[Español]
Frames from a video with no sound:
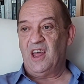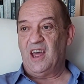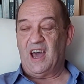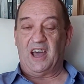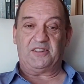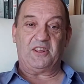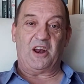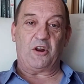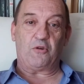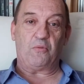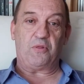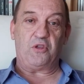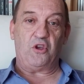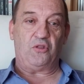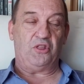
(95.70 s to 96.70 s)
hasta la
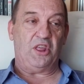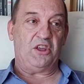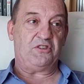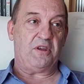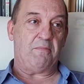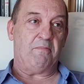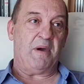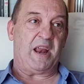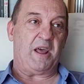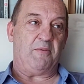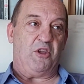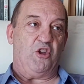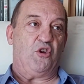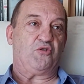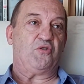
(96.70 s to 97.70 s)
erupción de ese
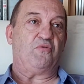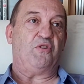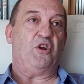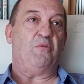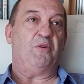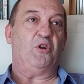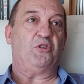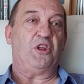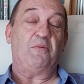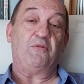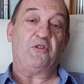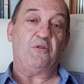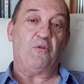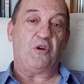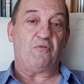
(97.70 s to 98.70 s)
maravilloso fenómeno
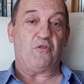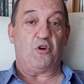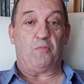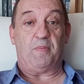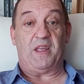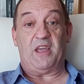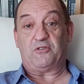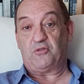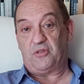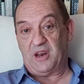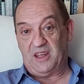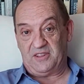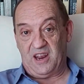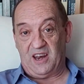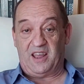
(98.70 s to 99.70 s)
televisivo que fue los payasos de
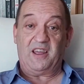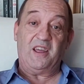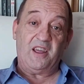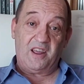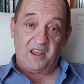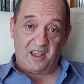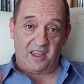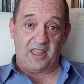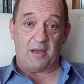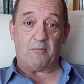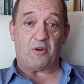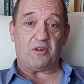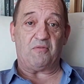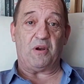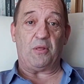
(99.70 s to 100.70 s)
la tele, que ya
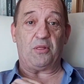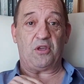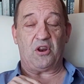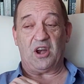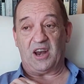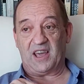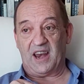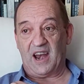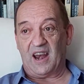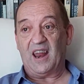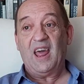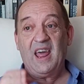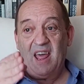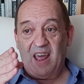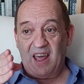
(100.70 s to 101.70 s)
hemos referenciado en el canal.
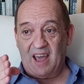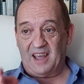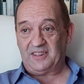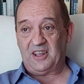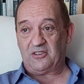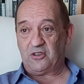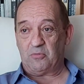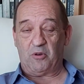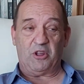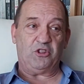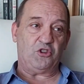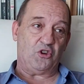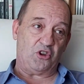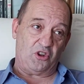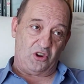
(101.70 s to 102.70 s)
Hasta ese
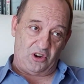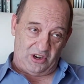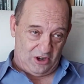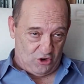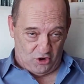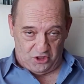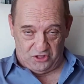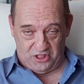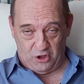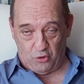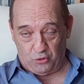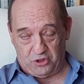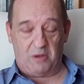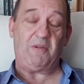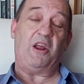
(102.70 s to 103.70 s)
momento, los
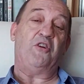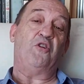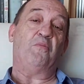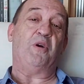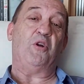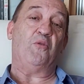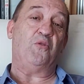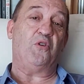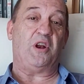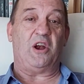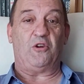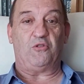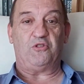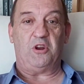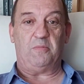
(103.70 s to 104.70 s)
indiscutibles número uno eran
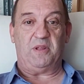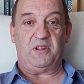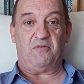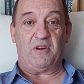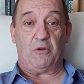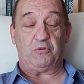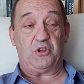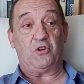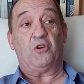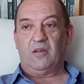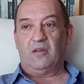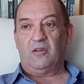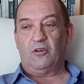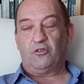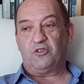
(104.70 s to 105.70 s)
los chiripitifláuticos.
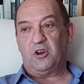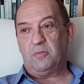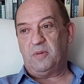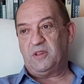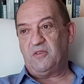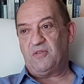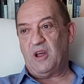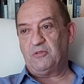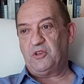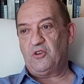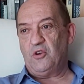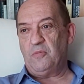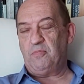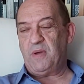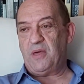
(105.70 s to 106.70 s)
Los
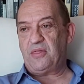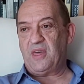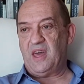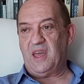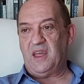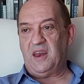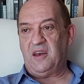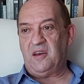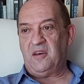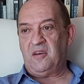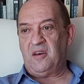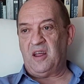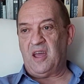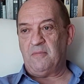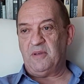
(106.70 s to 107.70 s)
chiripitifláuticos empieza
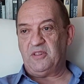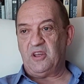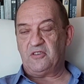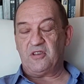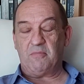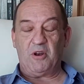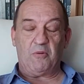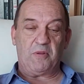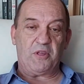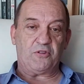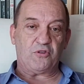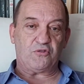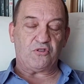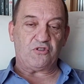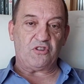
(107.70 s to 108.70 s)
en, a emitirse en
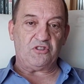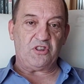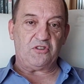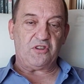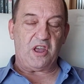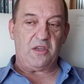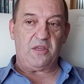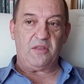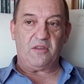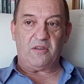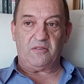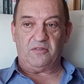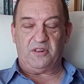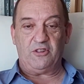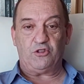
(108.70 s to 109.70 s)
1966
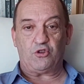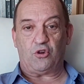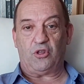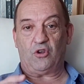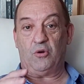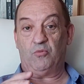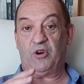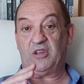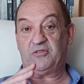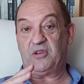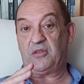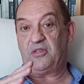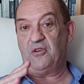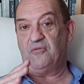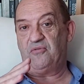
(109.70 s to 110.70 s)
dentro como una
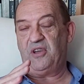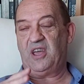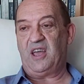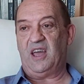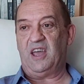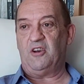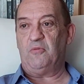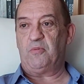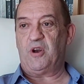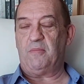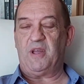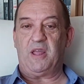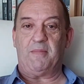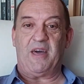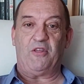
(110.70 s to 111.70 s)
sección fija en un
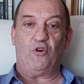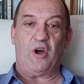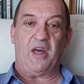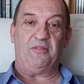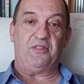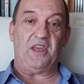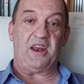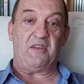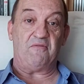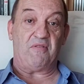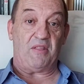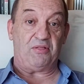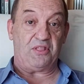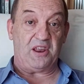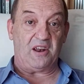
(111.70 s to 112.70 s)
programa llamado Antena
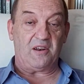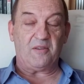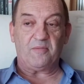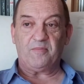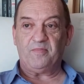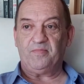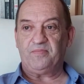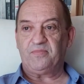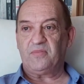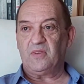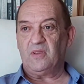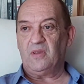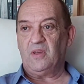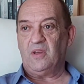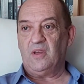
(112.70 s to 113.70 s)
Infantil.
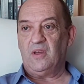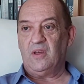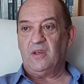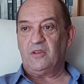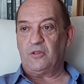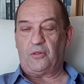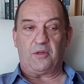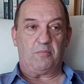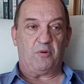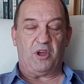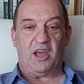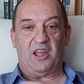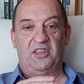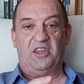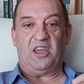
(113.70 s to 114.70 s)
Entonces, pues
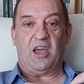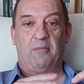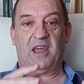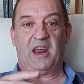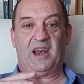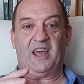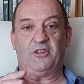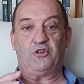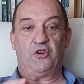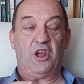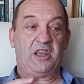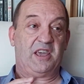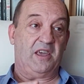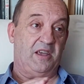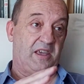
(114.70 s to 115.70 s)
allí habían las historias
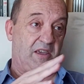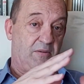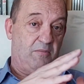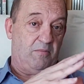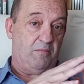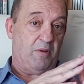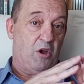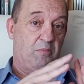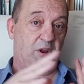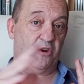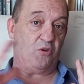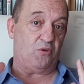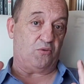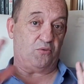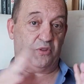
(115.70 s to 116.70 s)
que, más o
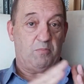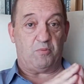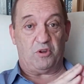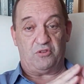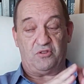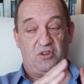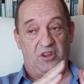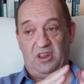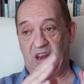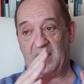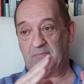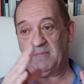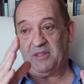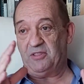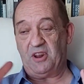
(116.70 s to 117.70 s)
menos después
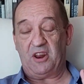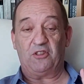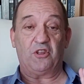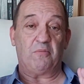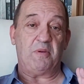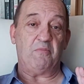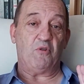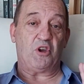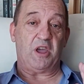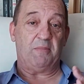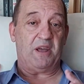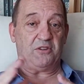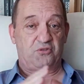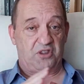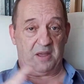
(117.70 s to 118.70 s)
irán manteniendo el mismo
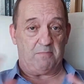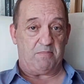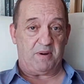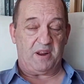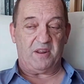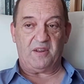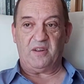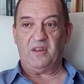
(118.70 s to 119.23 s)
esquema siempre.